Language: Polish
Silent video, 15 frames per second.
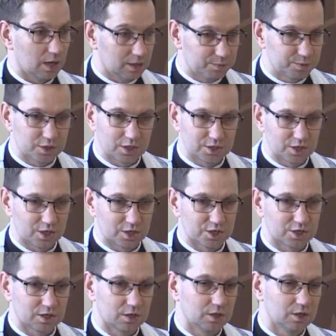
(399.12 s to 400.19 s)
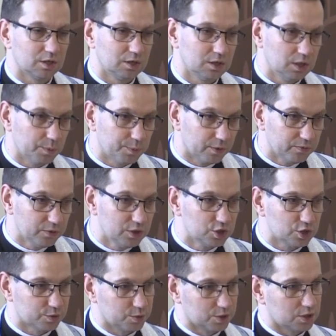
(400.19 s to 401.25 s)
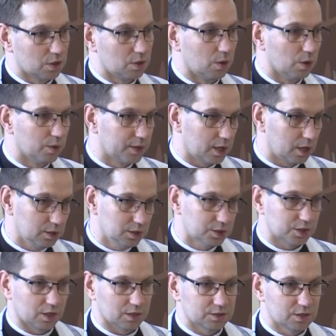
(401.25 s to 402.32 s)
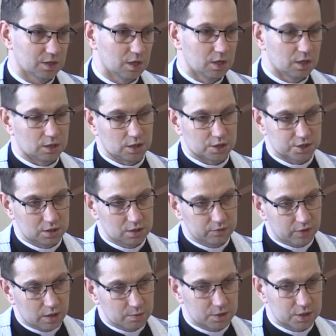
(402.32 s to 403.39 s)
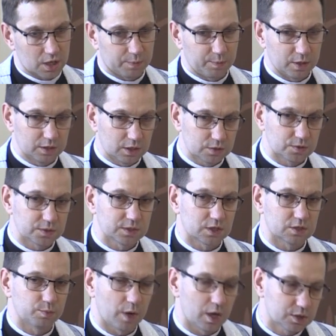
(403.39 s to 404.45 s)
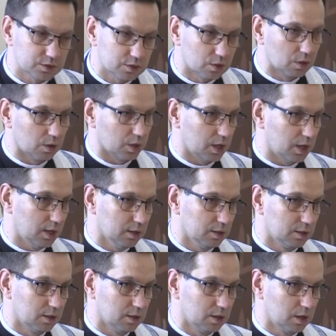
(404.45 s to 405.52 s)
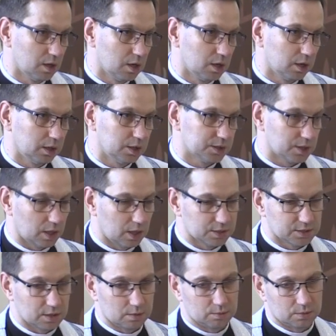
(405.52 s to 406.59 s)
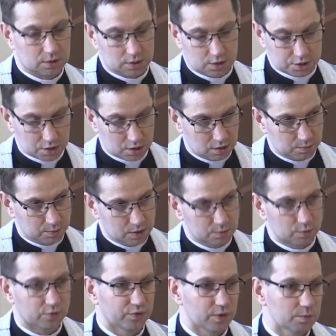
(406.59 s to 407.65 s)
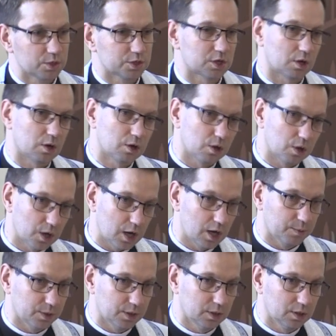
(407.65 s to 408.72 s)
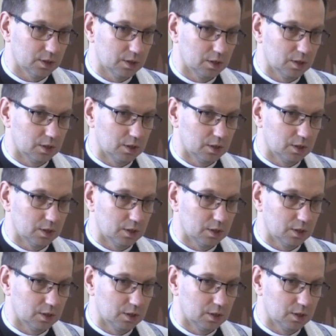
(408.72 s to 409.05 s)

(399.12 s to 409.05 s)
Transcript: Ale przecież nie powinniśmy się ograniczać jeżeli wiemy, jak Pan Jezus nas bardzo kocha i zarazem, jeżeli my mówimy, że Go kochamy,